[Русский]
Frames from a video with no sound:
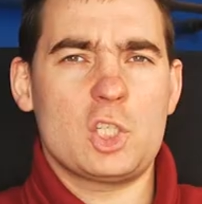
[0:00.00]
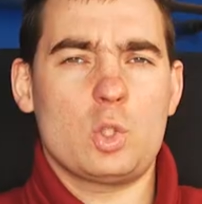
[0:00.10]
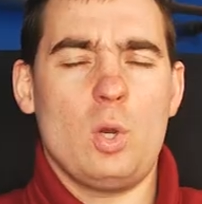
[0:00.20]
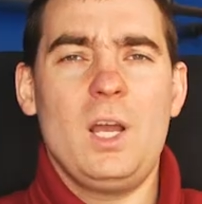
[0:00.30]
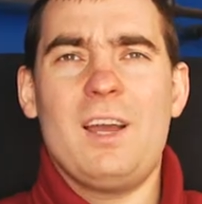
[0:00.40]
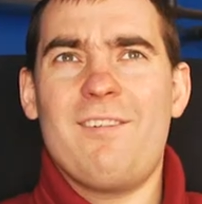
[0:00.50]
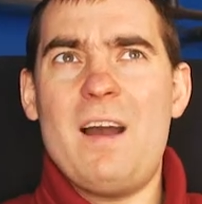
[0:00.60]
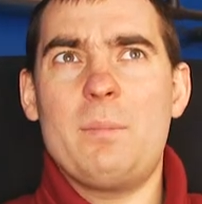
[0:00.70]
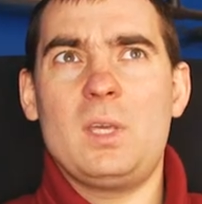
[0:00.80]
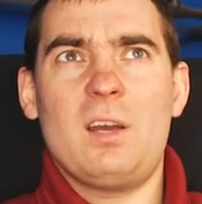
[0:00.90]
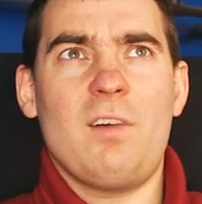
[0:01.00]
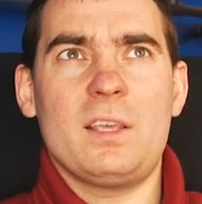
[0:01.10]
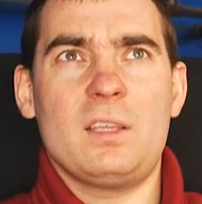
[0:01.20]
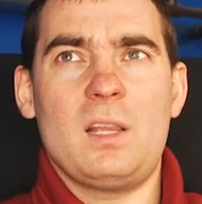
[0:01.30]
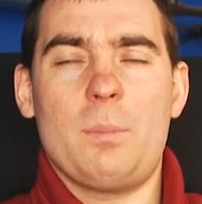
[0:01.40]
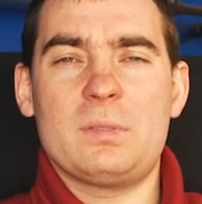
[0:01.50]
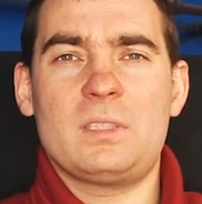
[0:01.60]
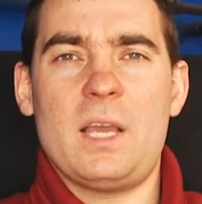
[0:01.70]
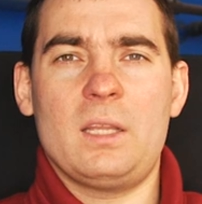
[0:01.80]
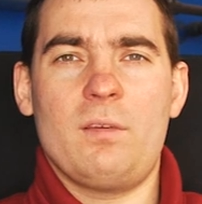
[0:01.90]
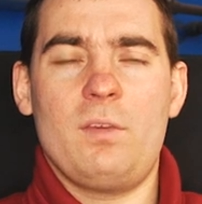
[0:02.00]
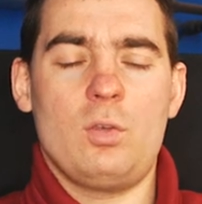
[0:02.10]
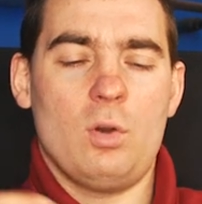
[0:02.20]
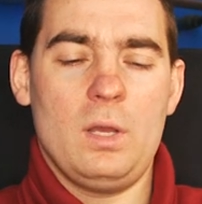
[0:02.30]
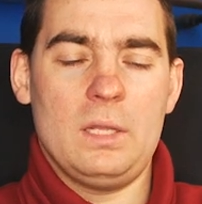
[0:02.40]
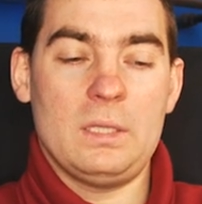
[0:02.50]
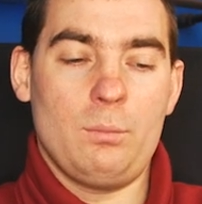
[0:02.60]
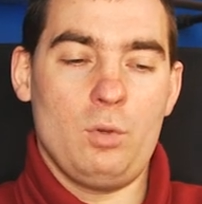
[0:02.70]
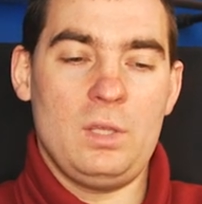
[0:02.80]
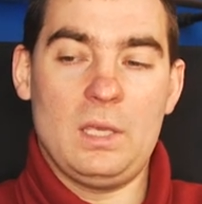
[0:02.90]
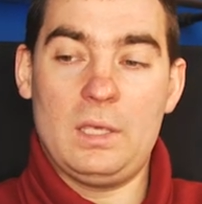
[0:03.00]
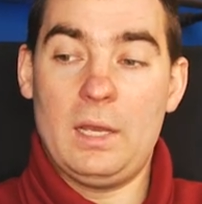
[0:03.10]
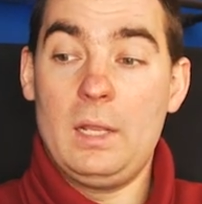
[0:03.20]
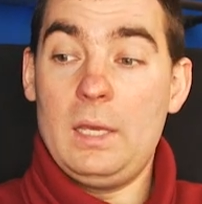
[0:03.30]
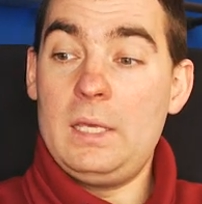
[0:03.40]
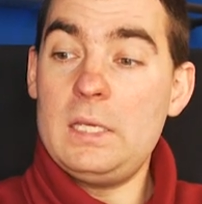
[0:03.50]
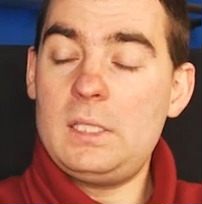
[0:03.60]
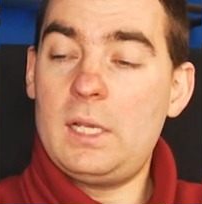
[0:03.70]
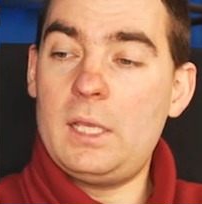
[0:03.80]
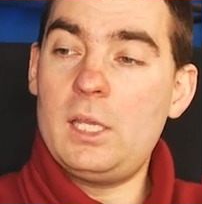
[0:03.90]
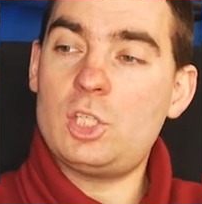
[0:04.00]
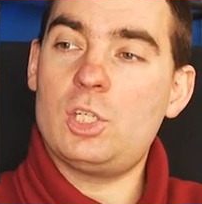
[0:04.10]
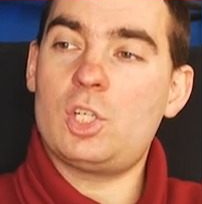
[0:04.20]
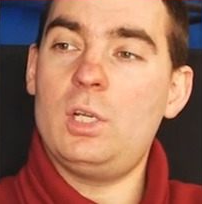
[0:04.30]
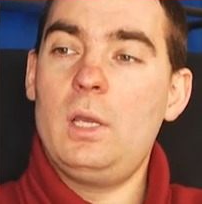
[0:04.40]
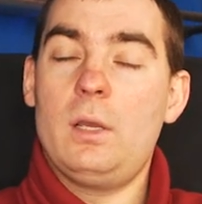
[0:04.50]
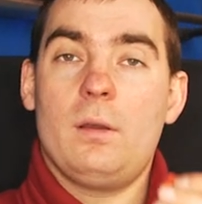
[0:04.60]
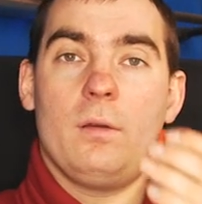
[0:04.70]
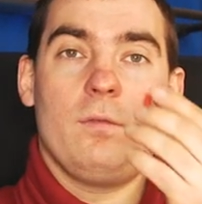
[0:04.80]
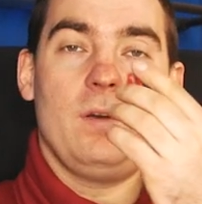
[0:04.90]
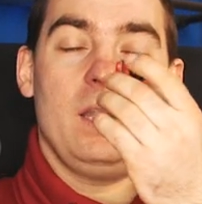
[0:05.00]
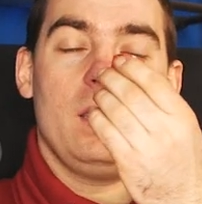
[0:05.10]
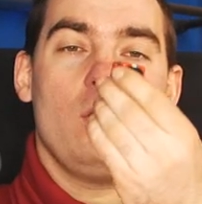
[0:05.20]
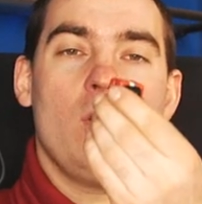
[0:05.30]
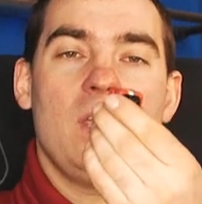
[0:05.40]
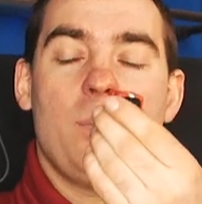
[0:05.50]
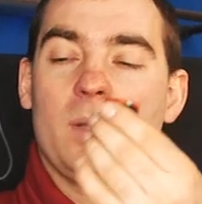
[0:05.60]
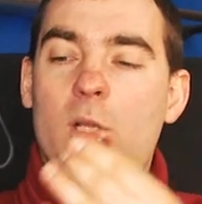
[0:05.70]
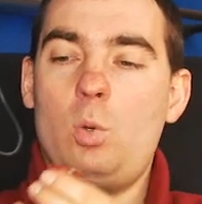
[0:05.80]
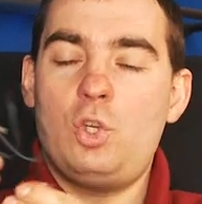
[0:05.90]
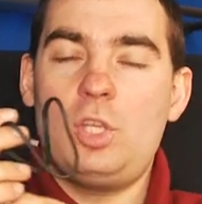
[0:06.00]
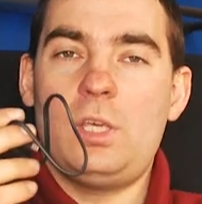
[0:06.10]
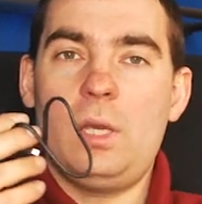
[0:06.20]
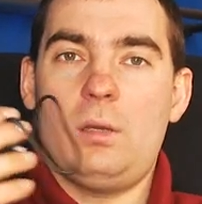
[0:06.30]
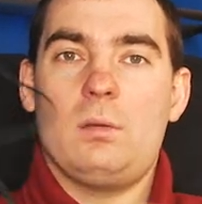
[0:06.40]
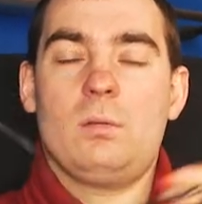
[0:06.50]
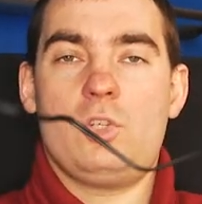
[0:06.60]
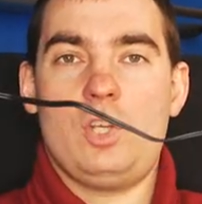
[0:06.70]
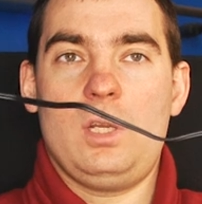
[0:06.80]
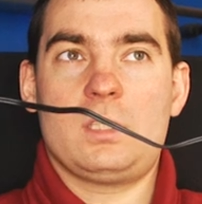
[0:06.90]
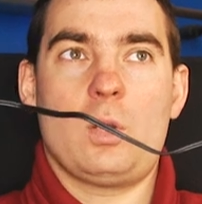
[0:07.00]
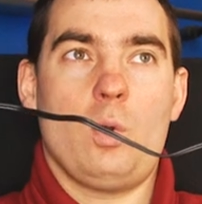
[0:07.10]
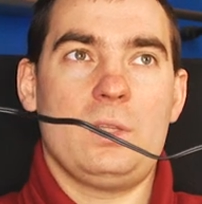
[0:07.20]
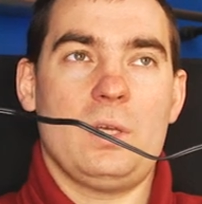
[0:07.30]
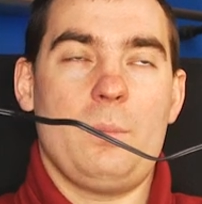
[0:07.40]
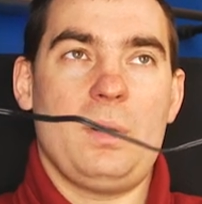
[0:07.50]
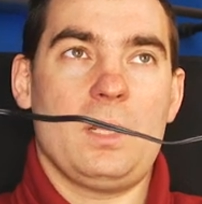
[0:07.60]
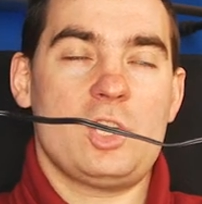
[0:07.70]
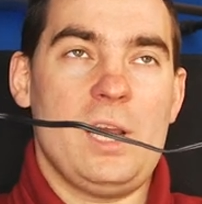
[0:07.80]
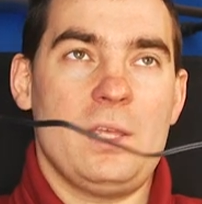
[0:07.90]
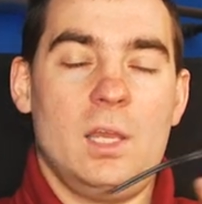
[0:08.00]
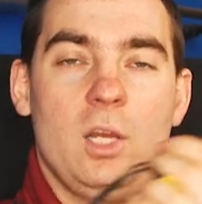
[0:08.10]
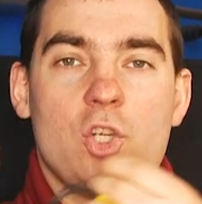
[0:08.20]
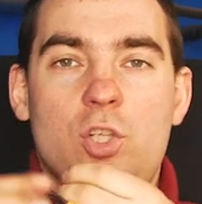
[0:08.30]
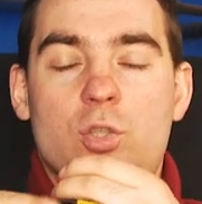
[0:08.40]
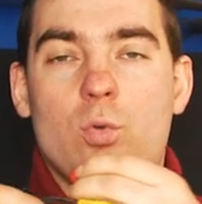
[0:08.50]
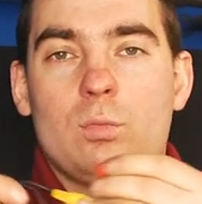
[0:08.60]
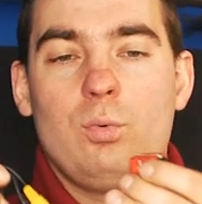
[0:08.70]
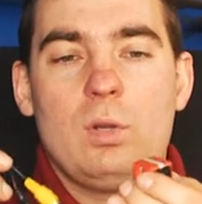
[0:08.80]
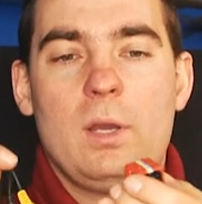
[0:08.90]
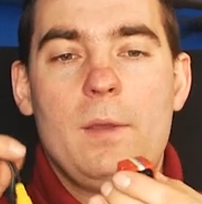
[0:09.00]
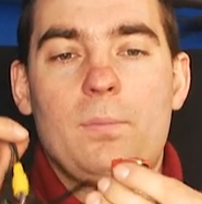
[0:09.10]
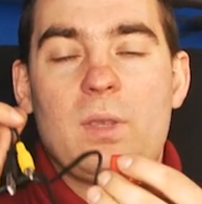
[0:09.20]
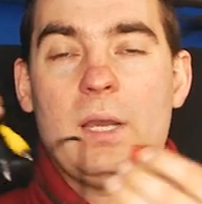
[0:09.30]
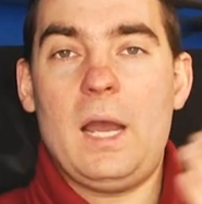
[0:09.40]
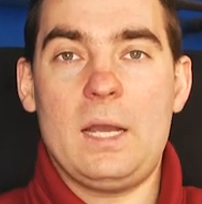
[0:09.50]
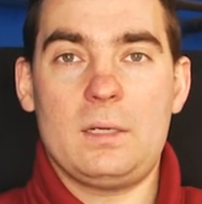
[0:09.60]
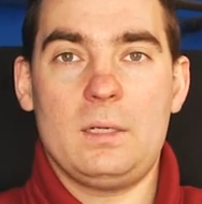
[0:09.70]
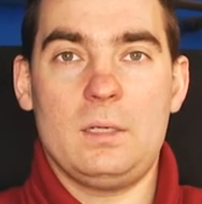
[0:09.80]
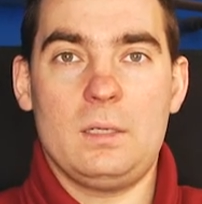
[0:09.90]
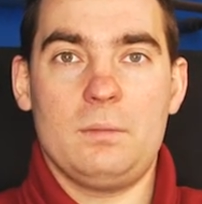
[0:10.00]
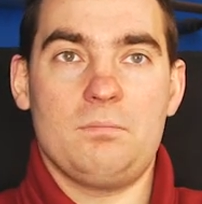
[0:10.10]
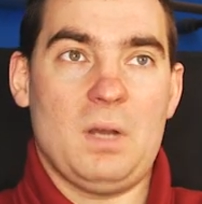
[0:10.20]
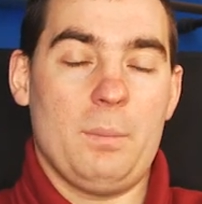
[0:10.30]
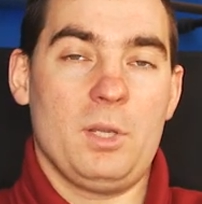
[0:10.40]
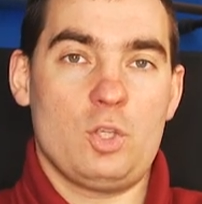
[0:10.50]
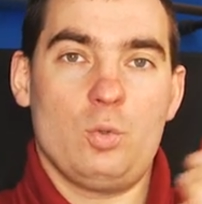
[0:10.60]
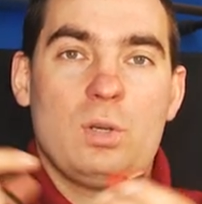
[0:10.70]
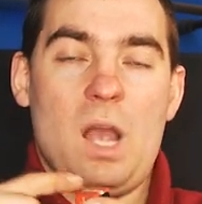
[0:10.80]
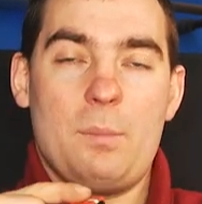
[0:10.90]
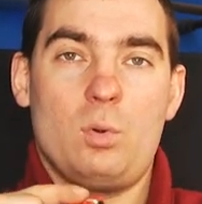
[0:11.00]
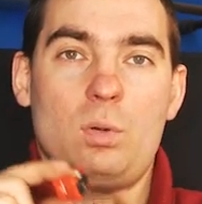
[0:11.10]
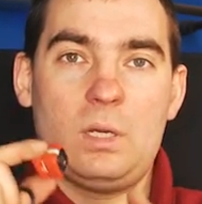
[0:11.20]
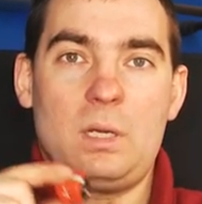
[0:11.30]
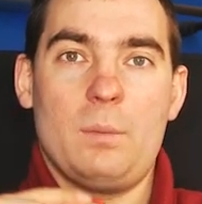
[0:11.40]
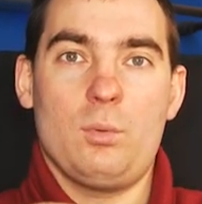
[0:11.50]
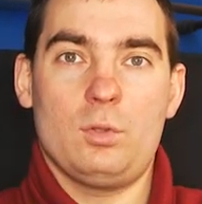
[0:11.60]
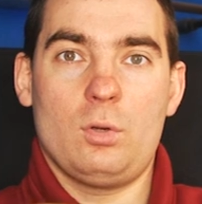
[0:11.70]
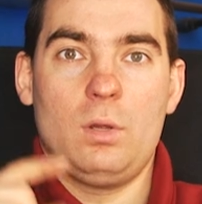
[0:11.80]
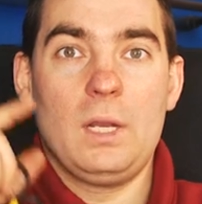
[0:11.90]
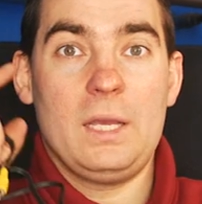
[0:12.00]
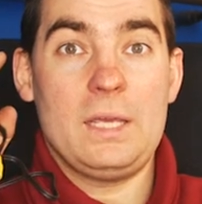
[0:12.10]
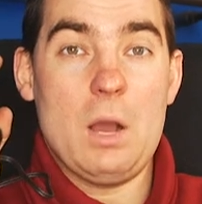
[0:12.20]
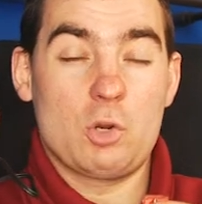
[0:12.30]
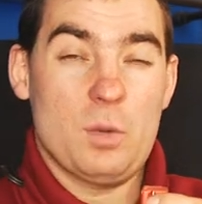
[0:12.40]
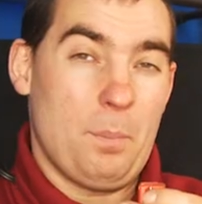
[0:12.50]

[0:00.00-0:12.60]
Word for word: что вам не хватит для постоянного видео наблюдения. Если, конечно же, вы ее не подключите через какое-то приложение или через ноутбук, как э, обычную камеру к компьютеру. Я уже